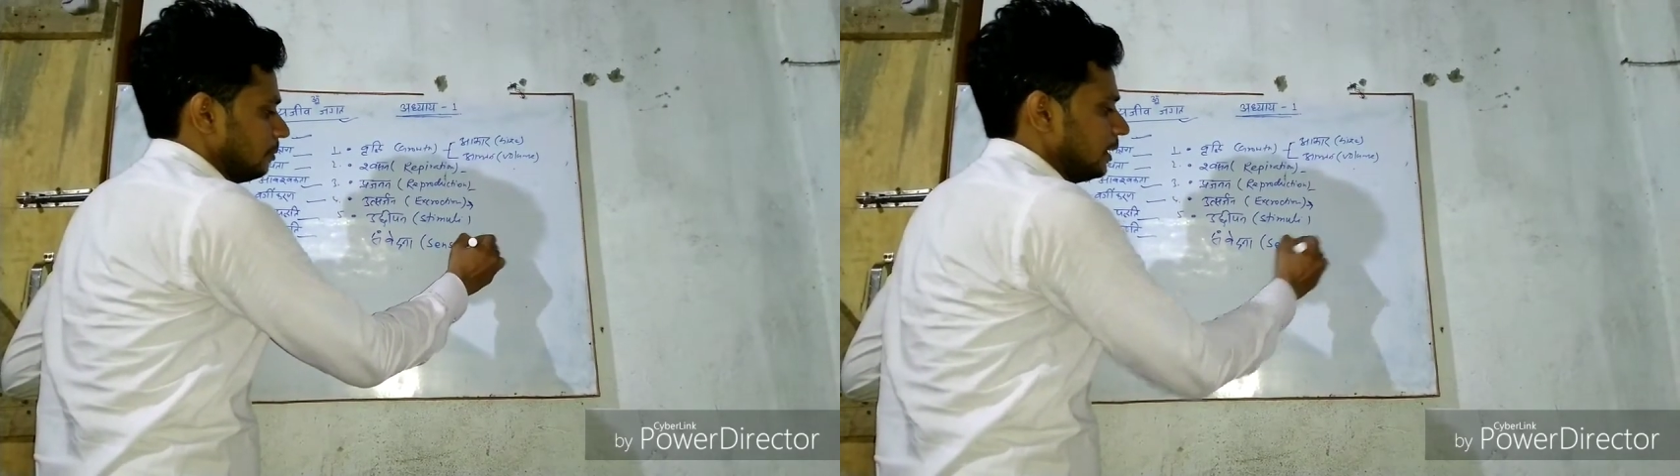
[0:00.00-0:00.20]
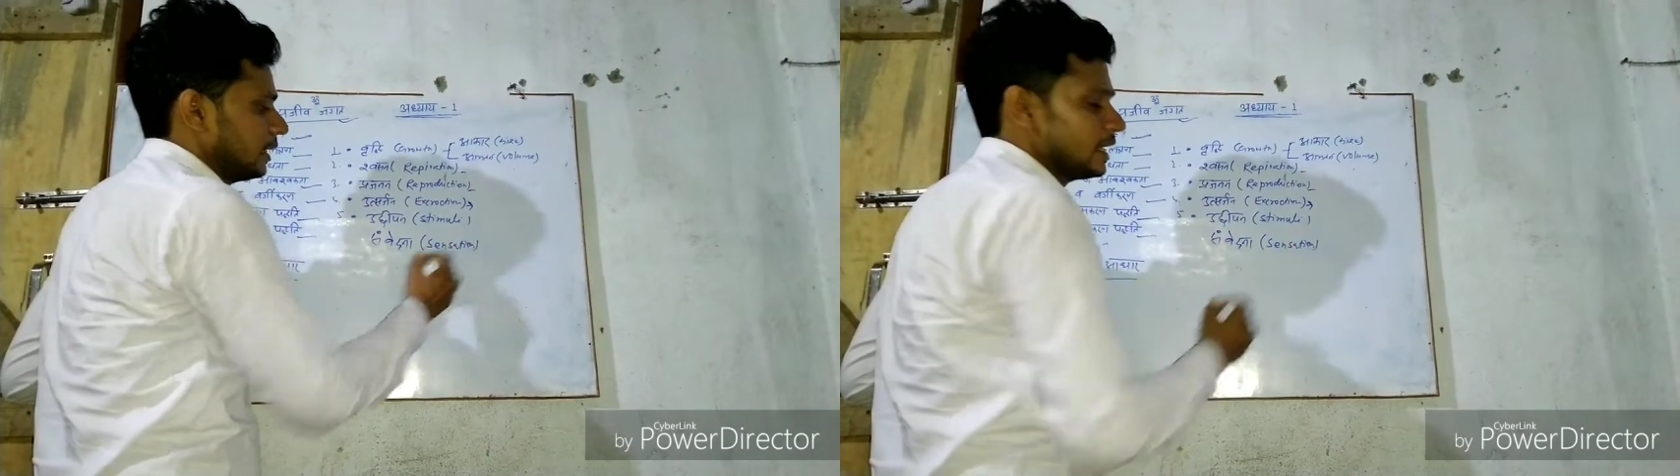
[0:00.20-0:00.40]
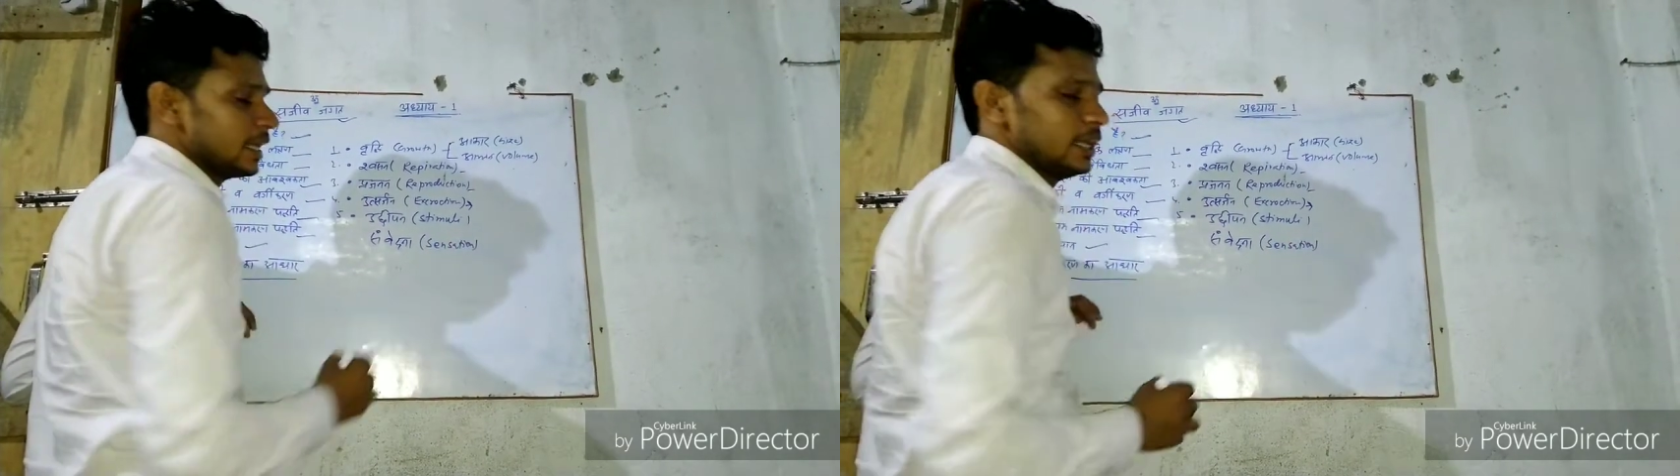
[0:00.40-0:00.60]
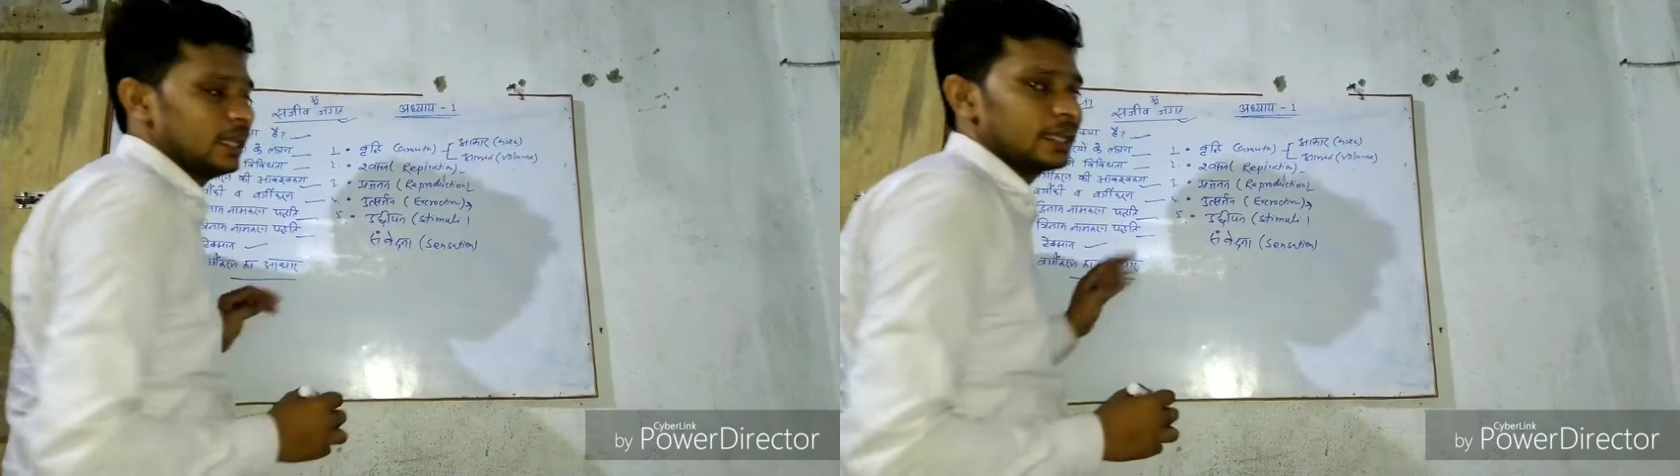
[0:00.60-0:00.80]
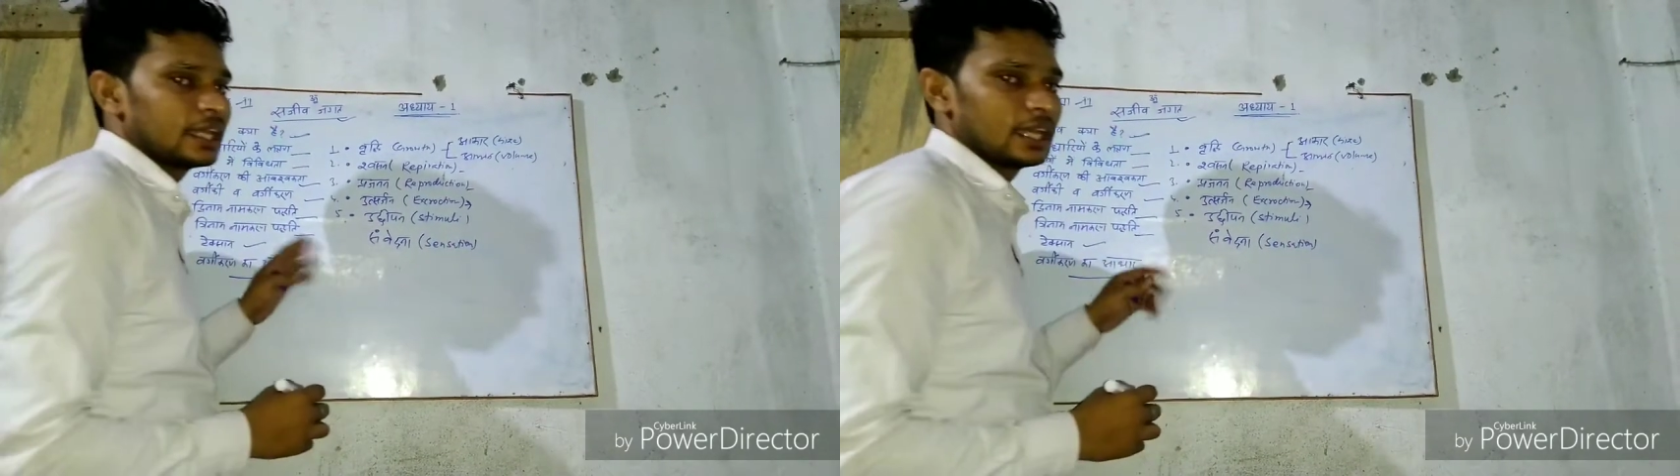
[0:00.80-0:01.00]
ठीक
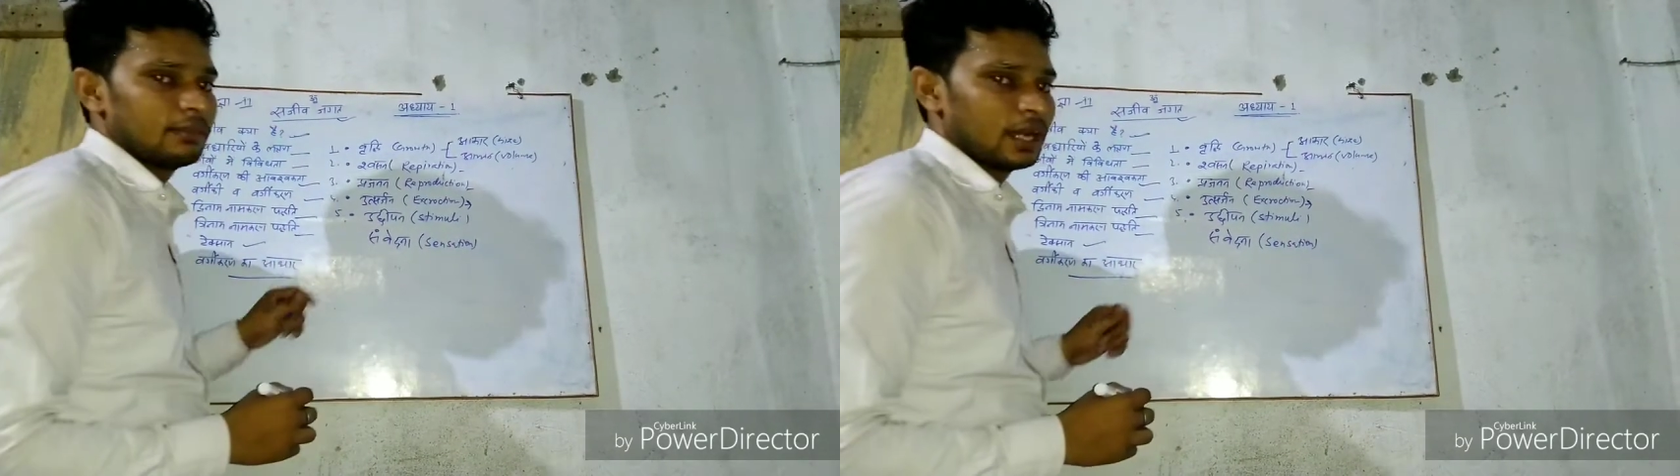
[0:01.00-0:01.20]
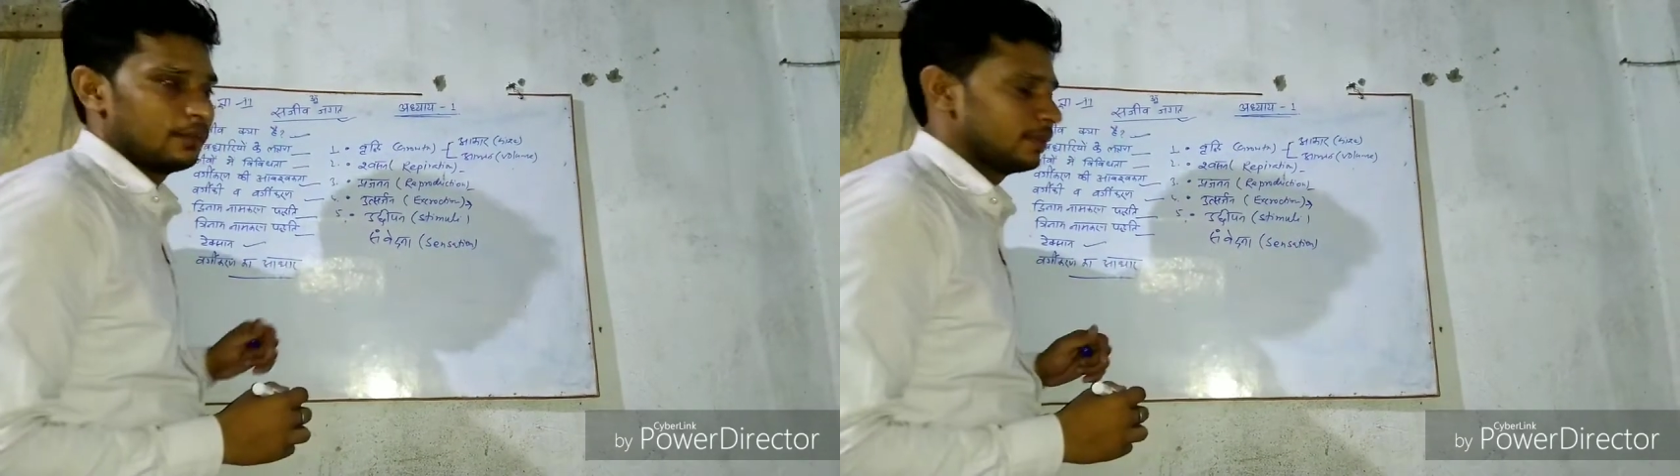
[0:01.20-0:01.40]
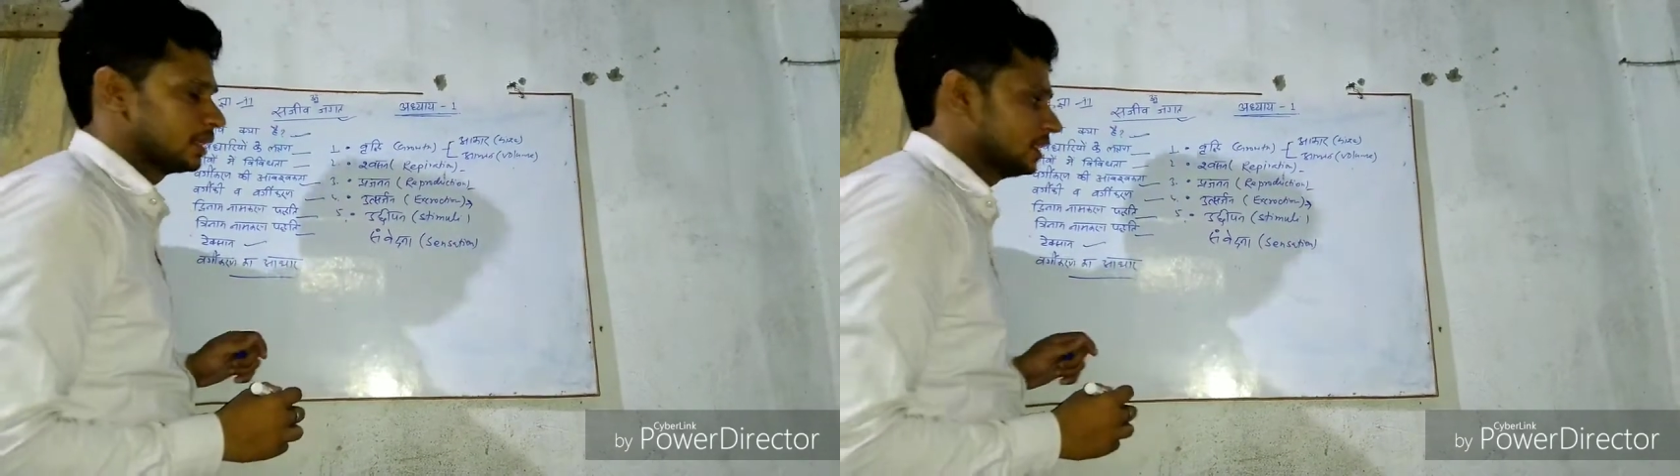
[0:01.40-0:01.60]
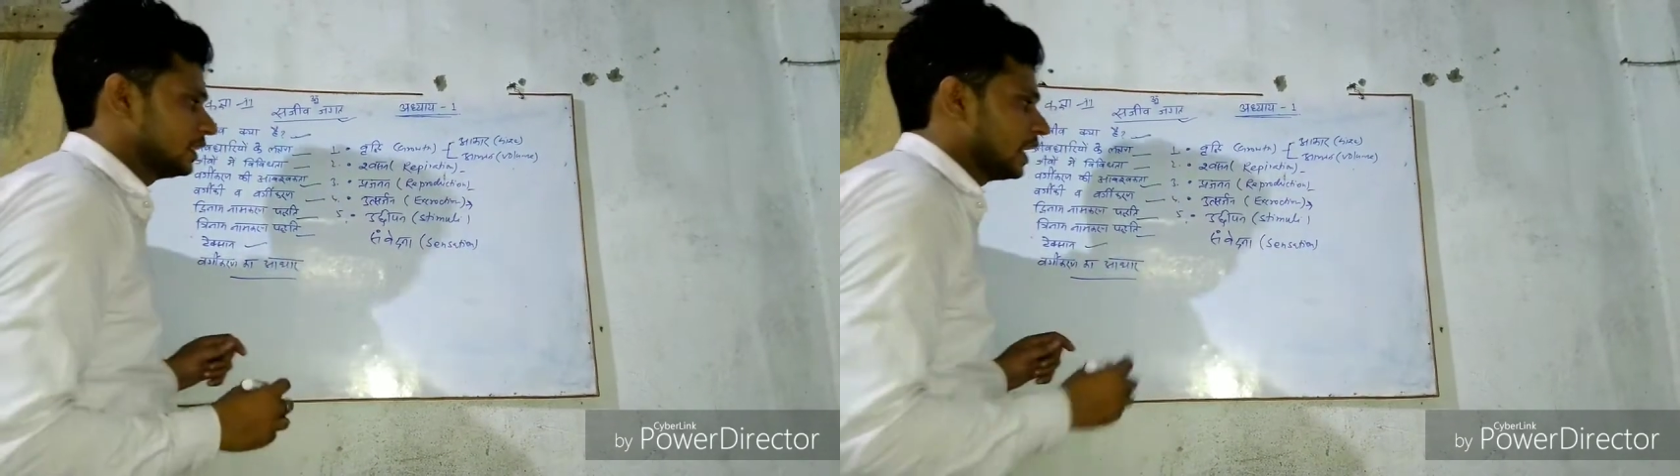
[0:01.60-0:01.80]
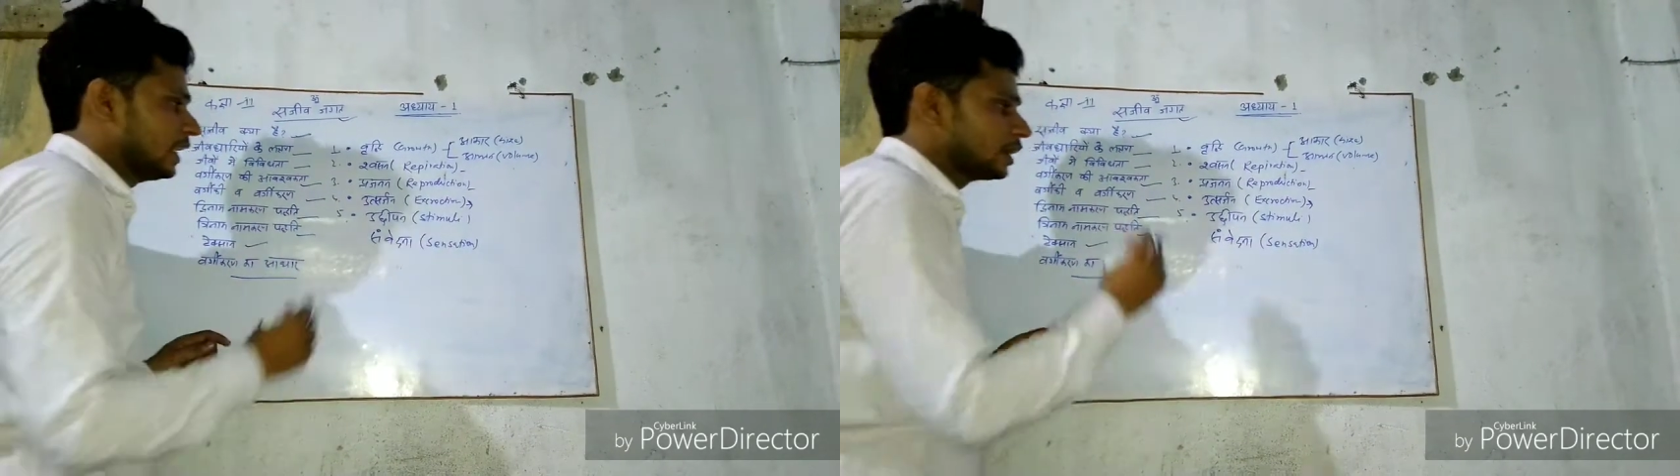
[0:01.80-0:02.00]
एक ही के बारे में पढ़ते हैं यहाँ